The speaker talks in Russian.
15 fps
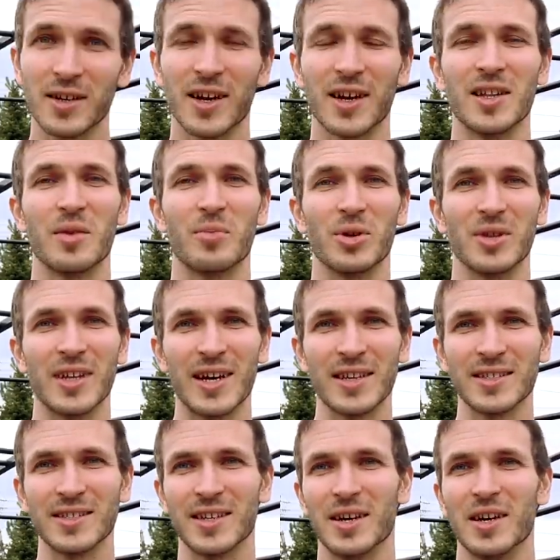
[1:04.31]
когда
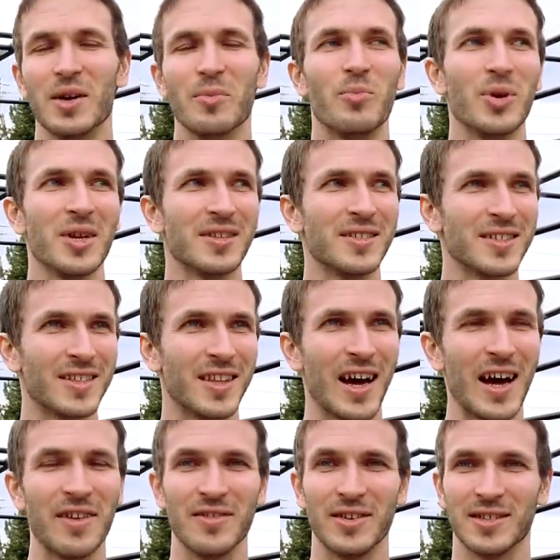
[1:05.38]
пытался
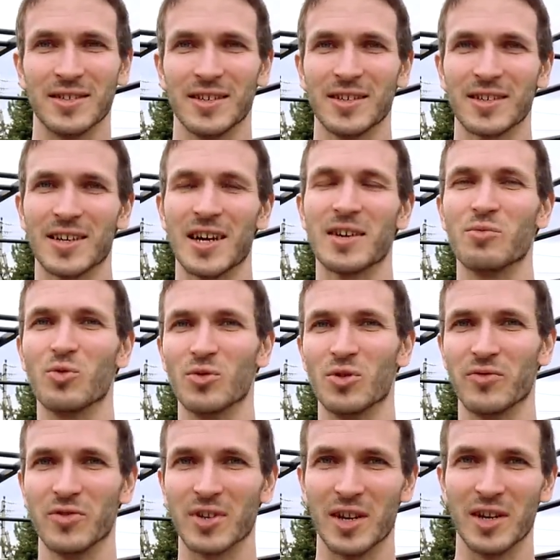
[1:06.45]
представить, как
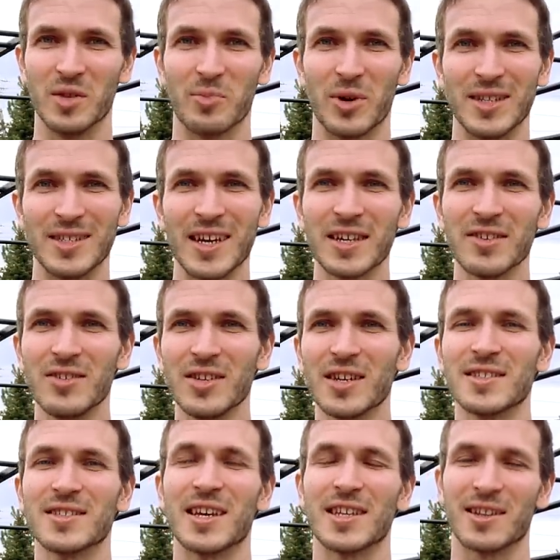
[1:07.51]
будут выглядеть
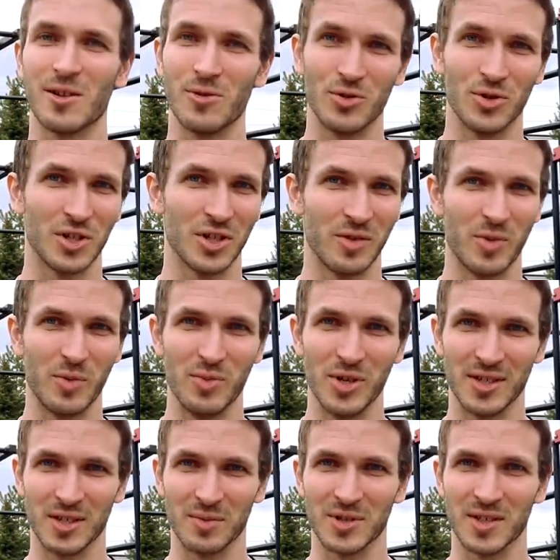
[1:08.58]
подтягивания с отключенными
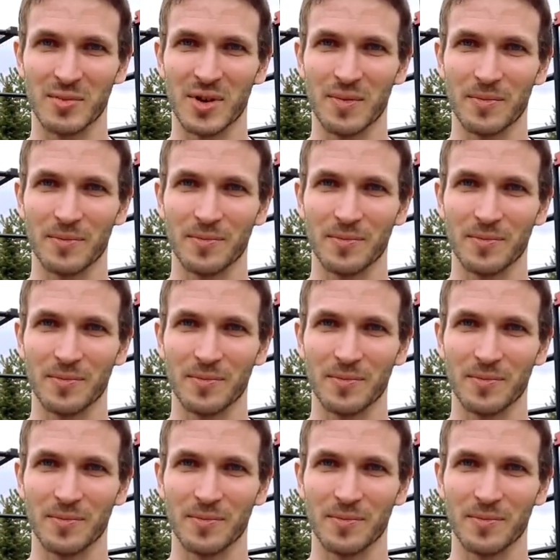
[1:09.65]
бицепсами.